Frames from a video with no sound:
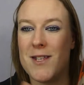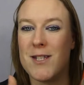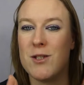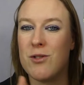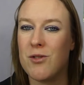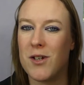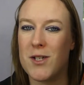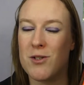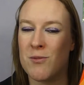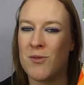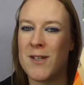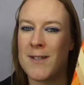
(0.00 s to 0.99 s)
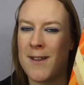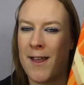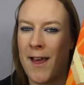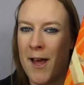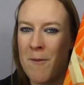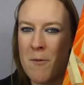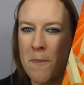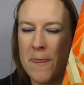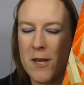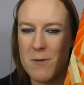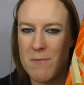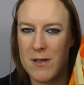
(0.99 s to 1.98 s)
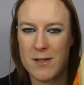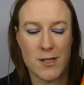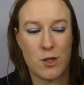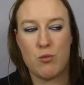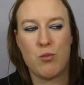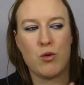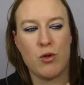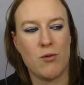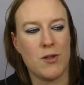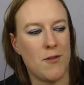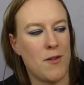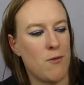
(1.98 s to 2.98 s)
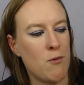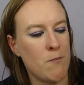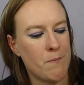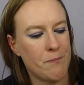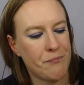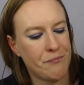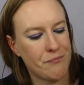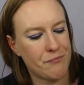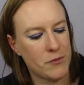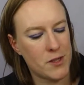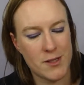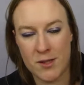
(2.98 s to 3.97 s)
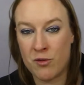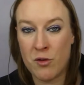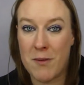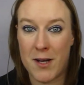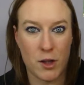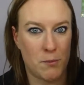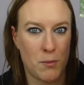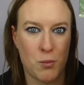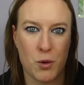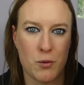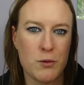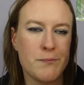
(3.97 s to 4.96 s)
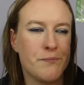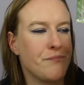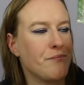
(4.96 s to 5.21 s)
des stories sur Instagram. Je sais pas, je pense que vous avez vu. Sinon, bah tapez pour vous.